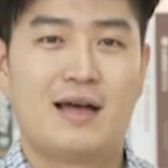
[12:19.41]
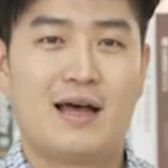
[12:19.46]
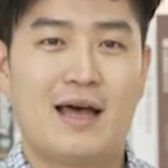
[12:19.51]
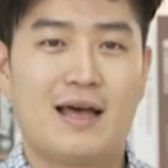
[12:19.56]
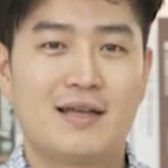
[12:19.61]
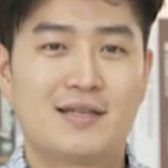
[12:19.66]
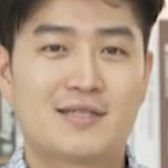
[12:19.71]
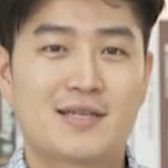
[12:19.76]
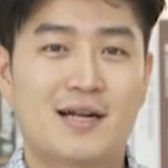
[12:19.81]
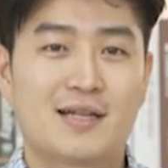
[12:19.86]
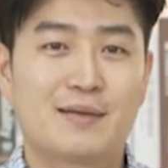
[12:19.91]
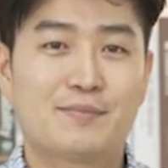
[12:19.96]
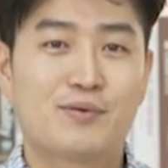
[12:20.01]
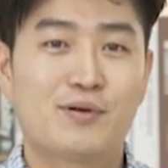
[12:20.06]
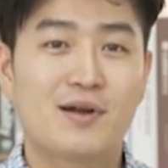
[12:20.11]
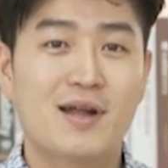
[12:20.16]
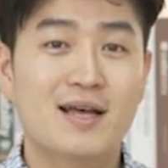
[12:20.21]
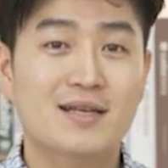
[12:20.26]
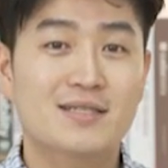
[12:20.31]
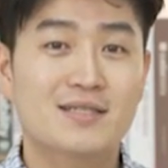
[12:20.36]
에이치알디
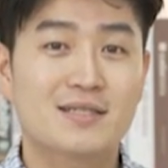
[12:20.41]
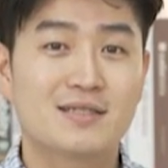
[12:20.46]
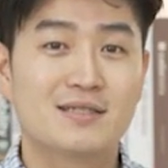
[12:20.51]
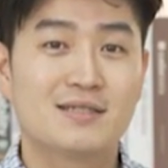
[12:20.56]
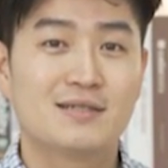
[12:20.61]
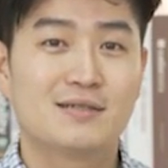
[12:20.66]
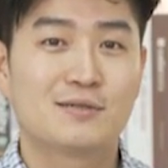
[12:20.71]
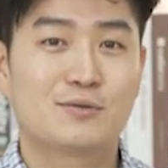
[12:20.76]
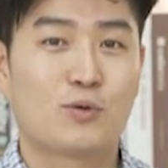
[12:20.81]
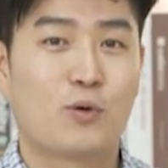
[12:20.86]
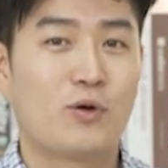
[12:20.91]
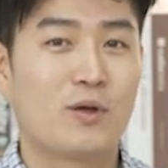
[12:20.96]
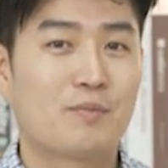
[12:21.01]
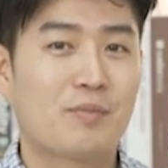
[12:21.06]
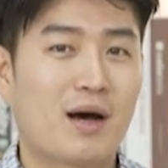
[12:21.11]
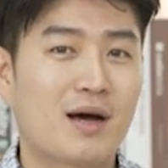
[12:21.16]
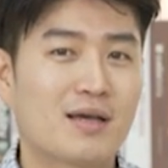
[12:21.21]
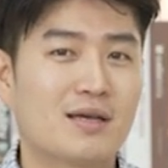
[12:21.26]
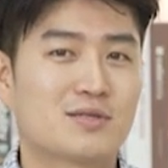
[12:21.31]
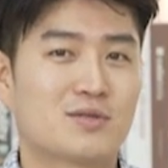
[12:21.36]
플렉스
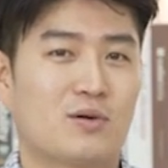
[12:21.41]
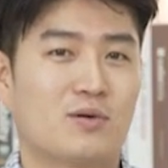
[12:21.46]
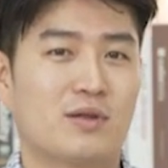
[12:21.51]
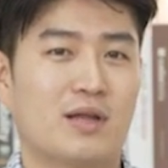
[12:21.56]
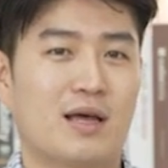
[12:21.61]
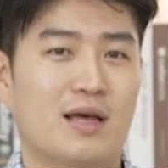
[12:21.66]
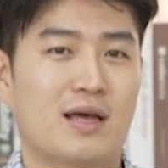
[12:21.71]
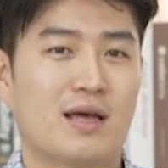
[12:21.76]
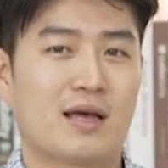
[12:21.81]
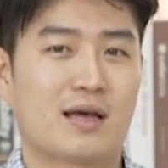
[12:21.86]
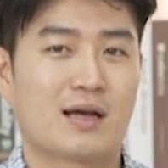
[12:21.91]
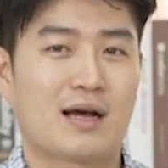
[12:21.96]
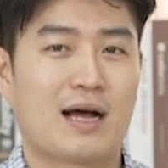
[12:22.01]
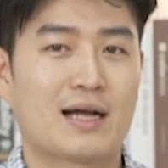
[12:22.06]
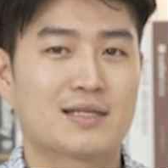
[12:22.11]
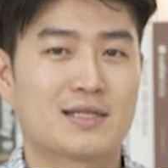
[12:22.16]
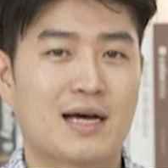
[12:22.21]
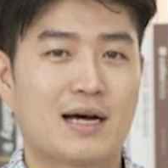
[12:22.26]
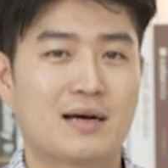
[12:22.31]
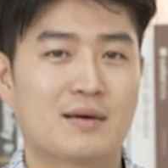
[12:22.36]
도입하기 전에
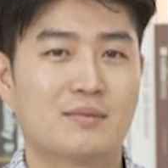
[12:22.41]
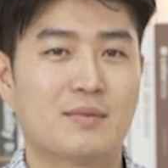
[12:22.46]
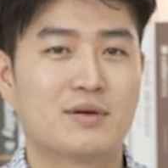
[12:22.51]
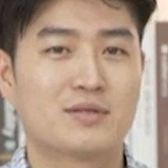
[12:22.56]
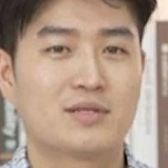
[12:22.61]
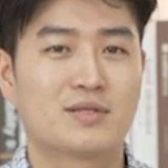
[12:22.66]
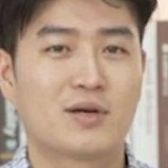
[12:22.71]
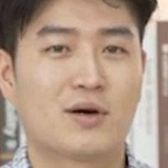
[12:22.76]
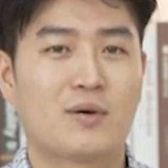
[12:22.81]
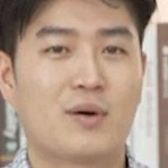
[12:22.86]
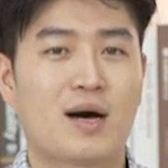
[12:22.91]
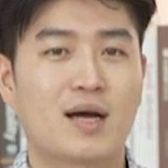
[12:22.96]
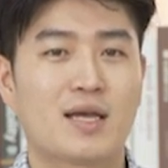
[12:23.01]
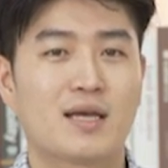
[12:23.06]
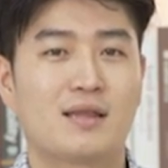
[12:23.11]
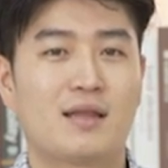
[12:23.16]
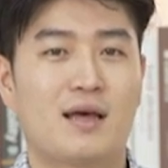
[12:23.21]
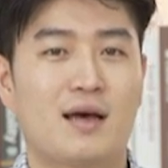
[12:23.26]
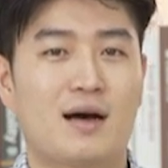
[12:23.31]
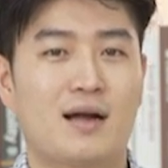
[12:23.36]
가장 먼저
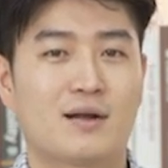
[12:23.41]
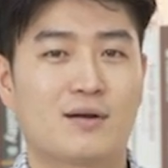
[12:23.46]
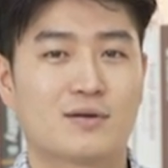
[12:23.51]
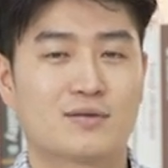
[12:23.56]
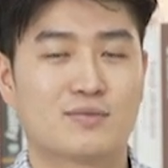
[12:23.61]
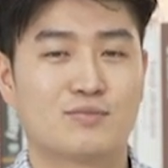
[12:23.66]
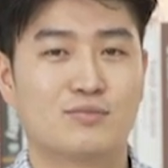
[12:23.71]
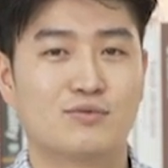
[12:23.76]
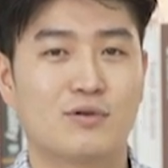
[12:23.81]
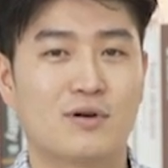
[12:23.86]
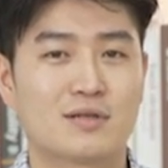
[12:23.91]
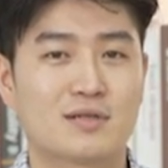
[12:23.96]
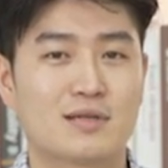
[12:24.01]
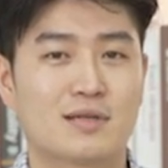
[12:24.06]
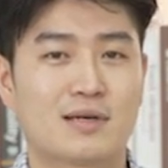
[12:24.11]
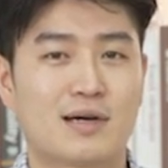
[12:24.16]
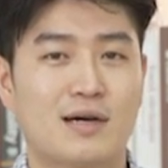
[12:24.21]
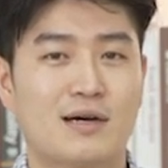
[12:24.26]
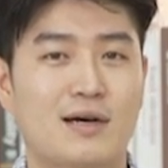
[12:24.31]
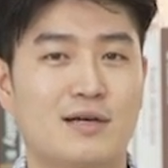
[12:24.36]
확인해야 할 것은
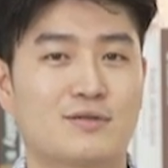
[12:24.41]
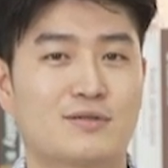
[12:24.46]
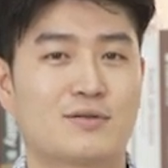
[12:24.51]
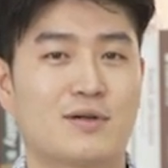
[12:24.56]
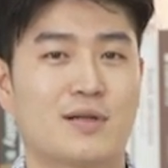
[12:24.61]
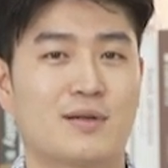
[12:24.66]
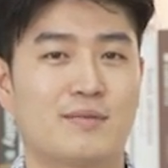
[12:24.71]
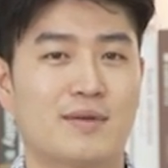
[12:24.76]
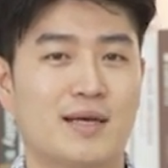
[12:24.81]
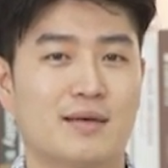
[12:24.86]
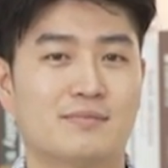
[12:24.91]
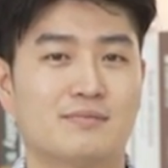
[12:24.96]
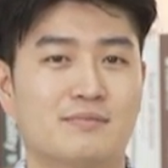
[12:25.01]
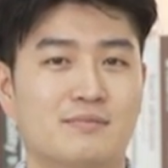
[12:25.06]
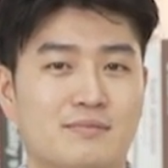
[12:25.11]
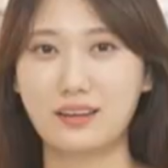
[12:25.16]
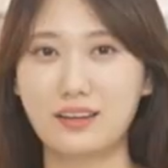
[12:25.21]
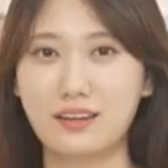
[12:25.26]
무엇일까요, 해수선생님?